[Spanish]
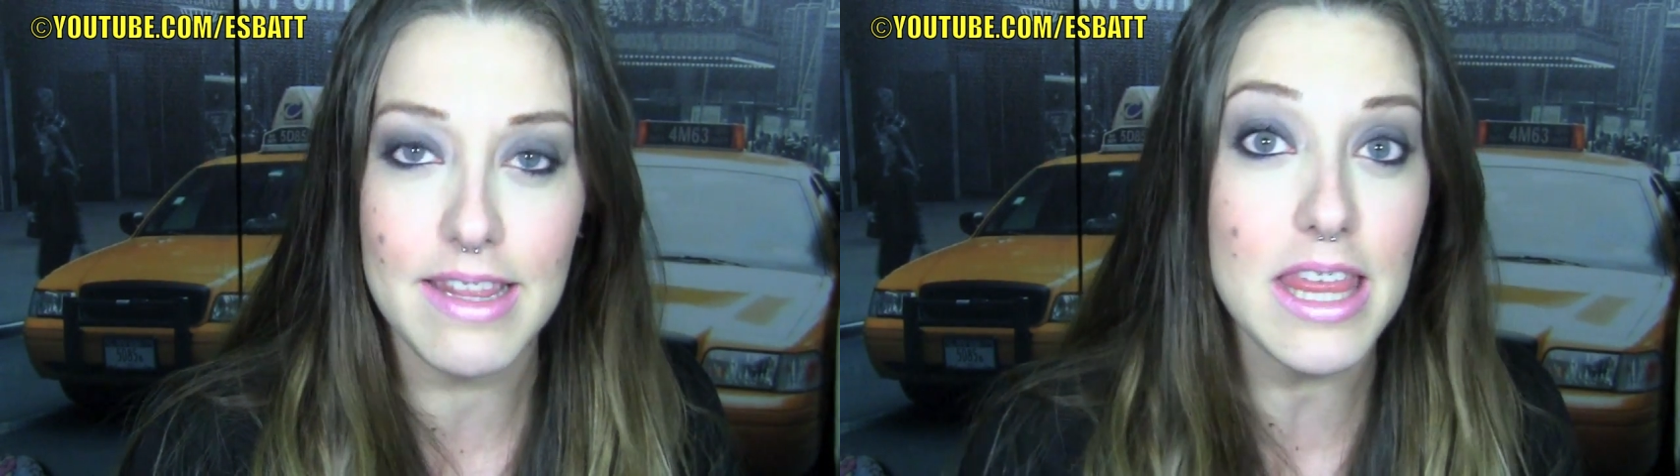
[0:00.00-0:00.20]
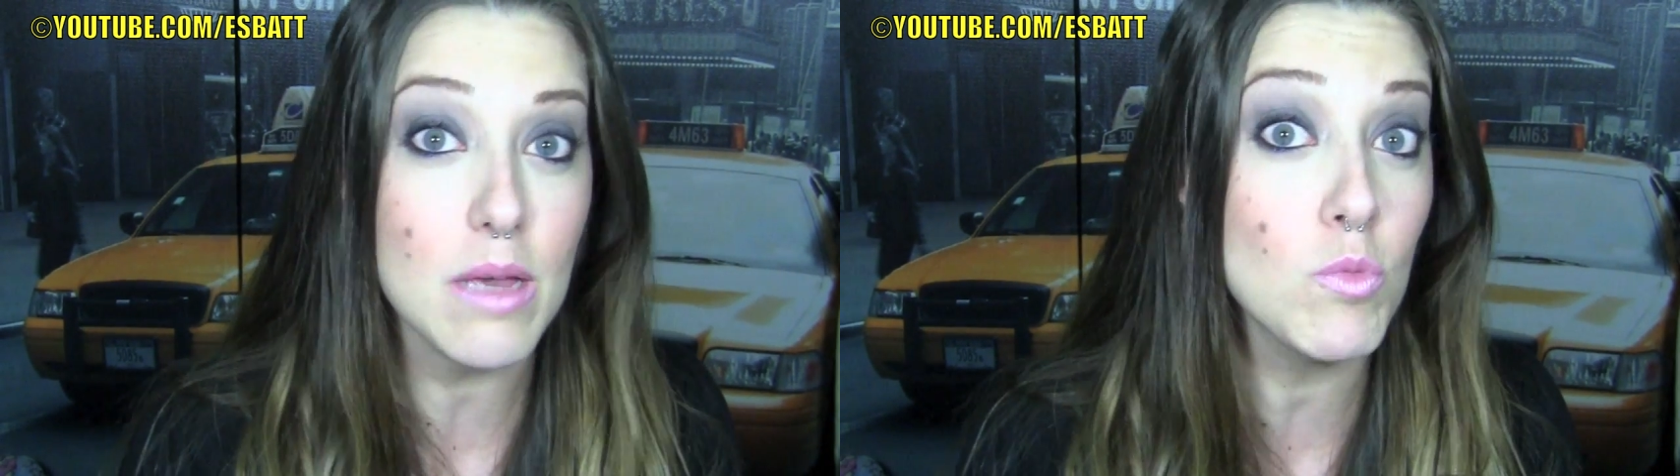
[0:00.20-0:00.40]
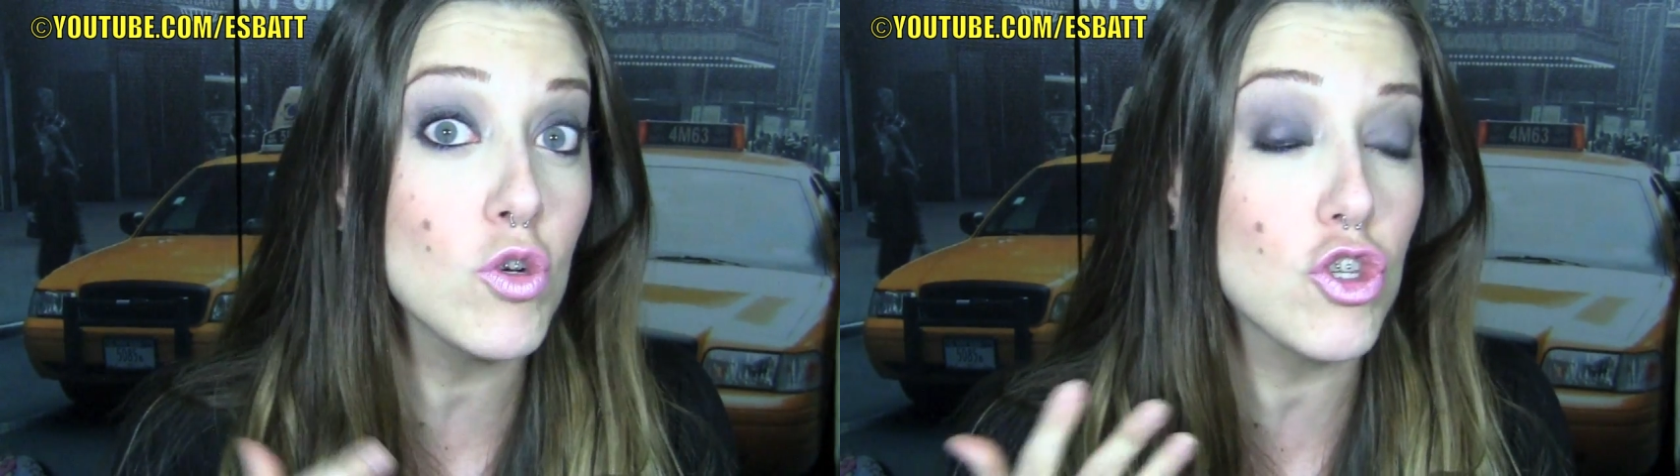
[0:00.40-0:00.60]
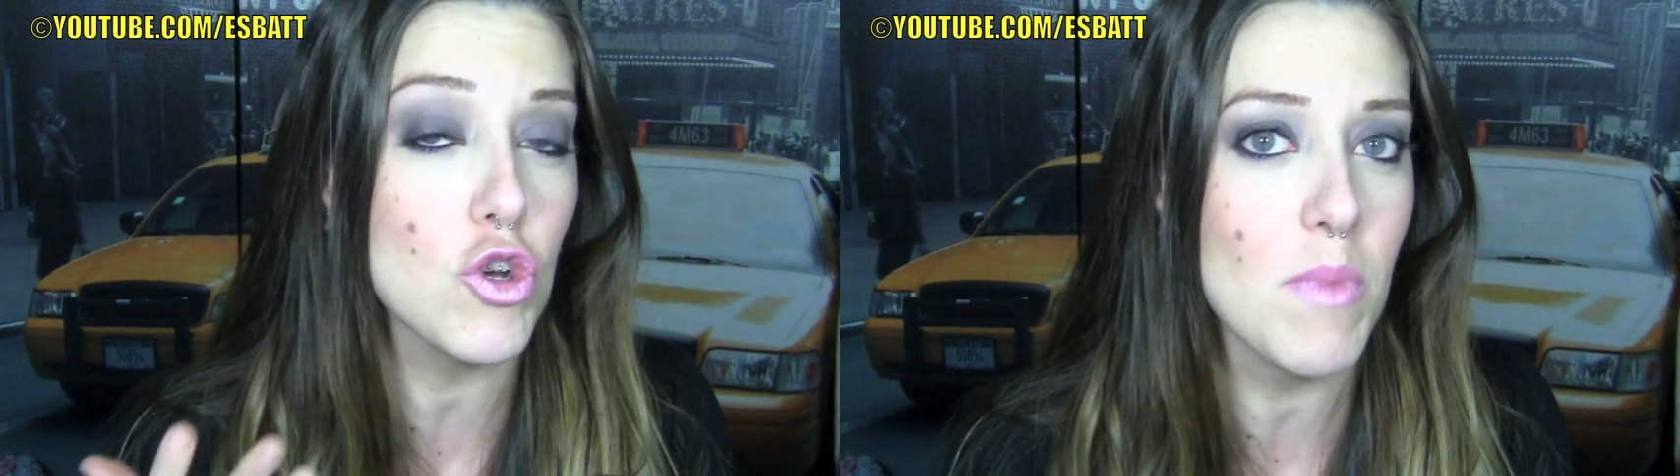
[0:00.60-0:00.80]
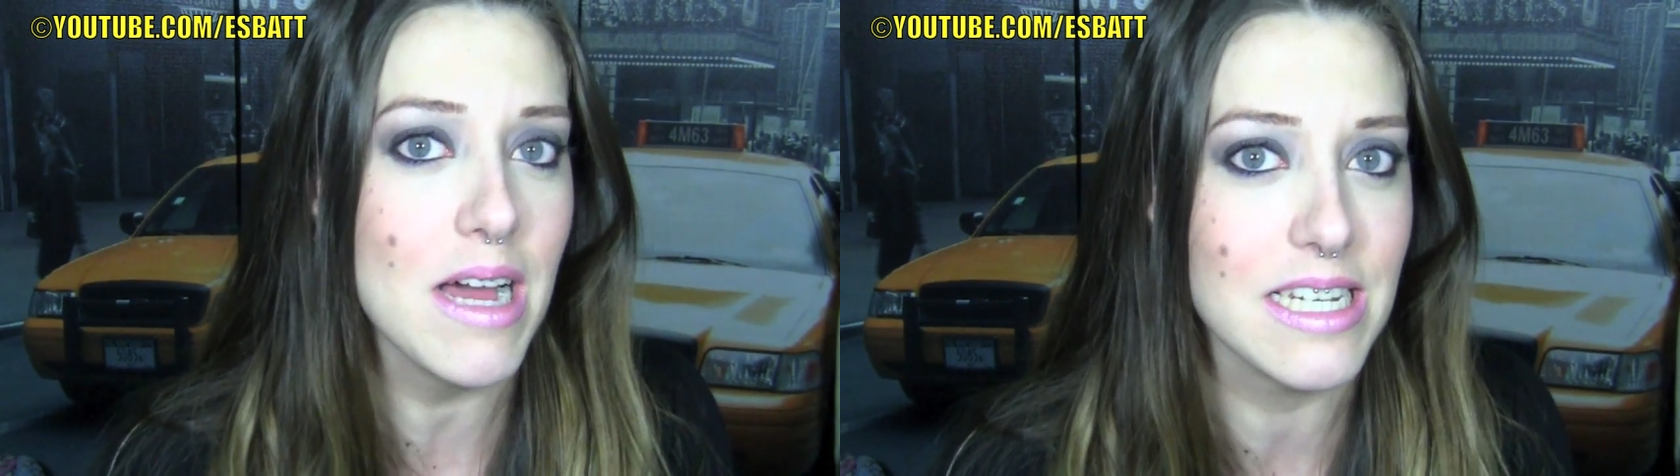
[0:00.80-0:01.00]
dice
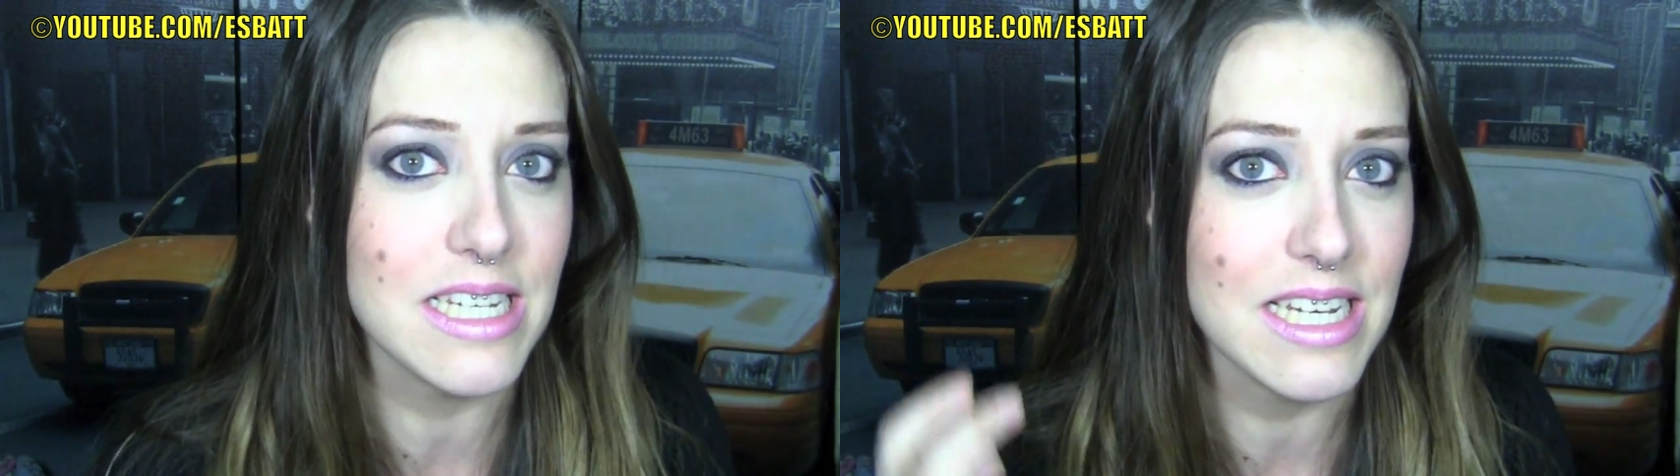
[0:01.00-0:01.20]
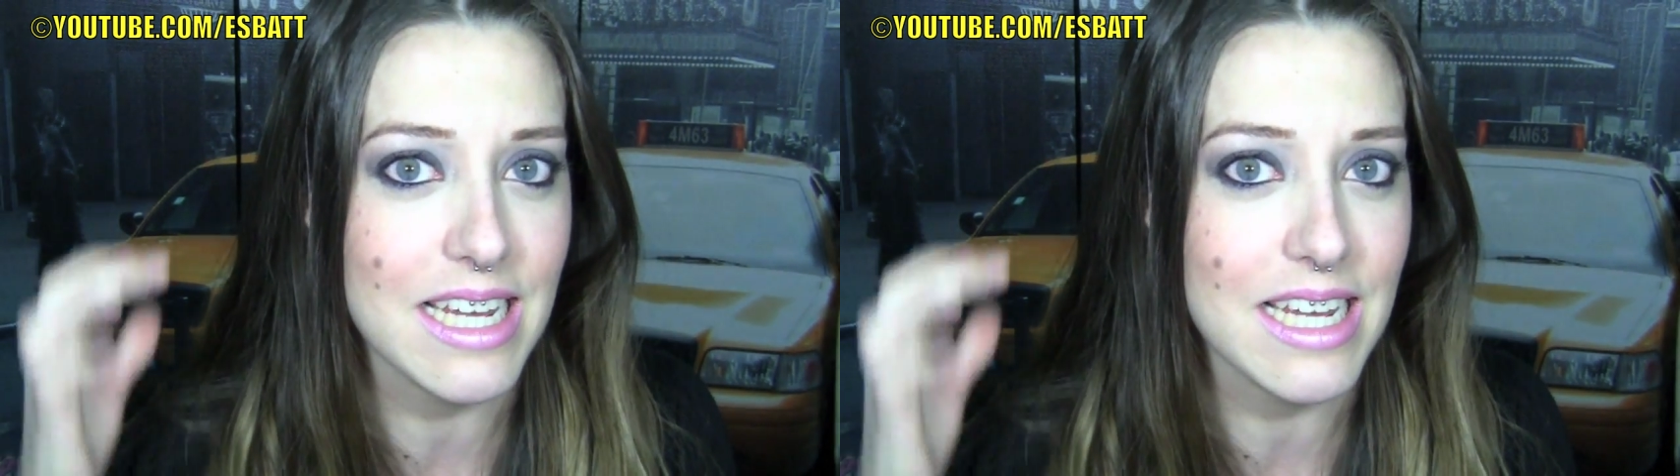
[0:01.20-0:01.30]
mucho más